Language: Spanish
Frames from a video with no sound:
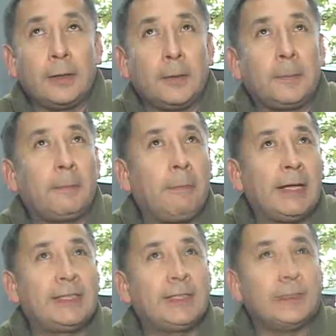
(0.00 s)
eh,
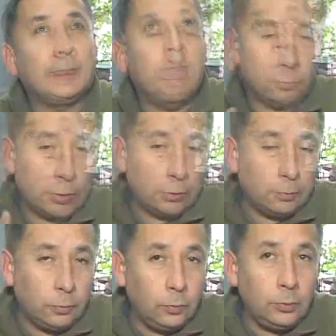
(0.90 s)
más, el
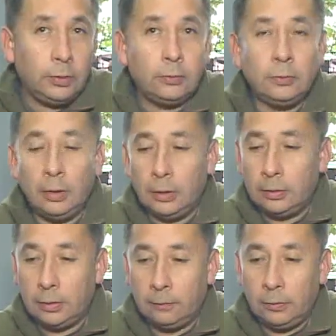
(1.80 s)
funcionario público,
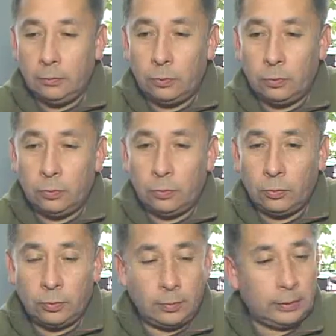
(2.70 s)

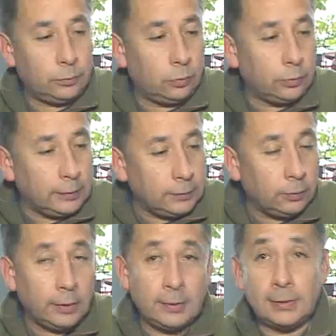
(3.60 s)
debido a sus
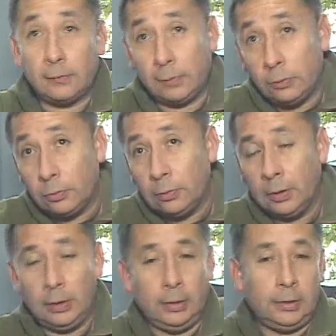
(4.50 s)
condiciones de
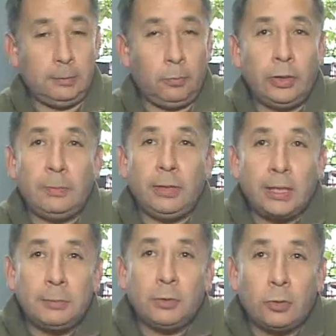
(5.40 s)
servidor, eh, puede
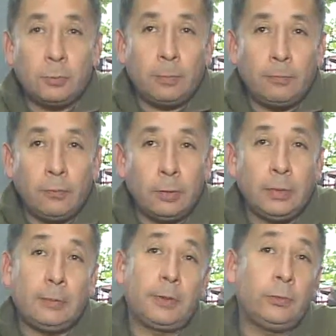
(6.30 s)
explicar en mejor
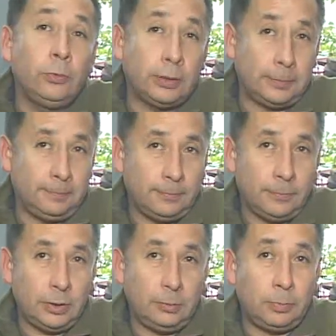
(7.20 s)
forma las preguntas
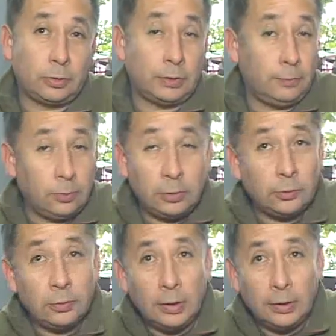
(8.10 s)
del
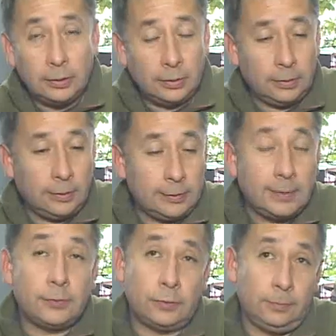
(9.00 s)
portafolio eh,
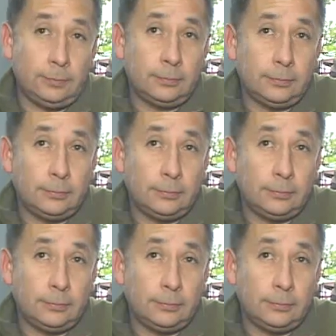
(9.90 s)
del censo.